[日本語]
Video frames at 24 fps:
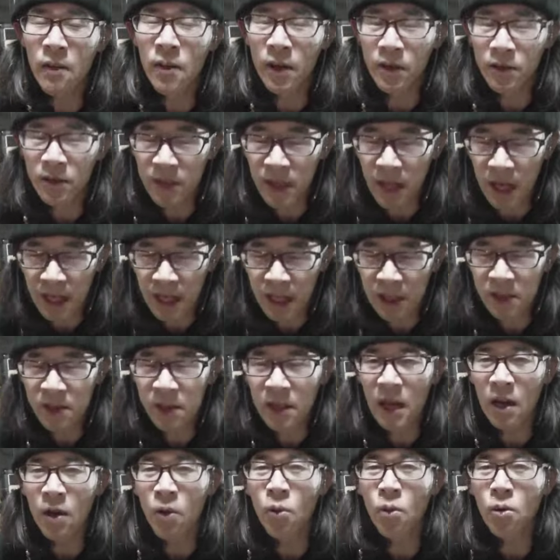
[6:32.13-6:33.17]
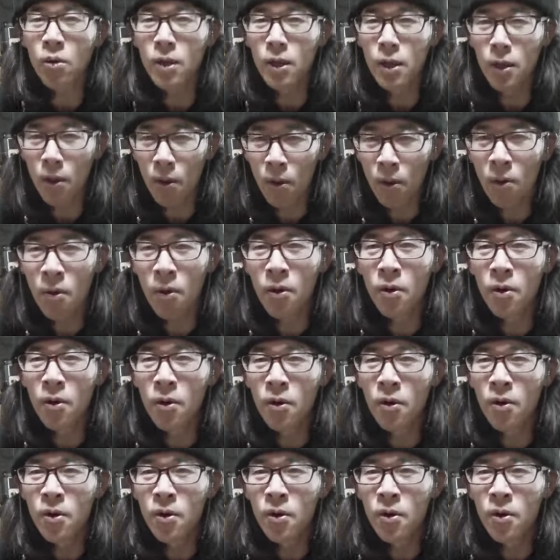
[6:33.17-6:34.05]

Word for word: エフェクターですかオーディオ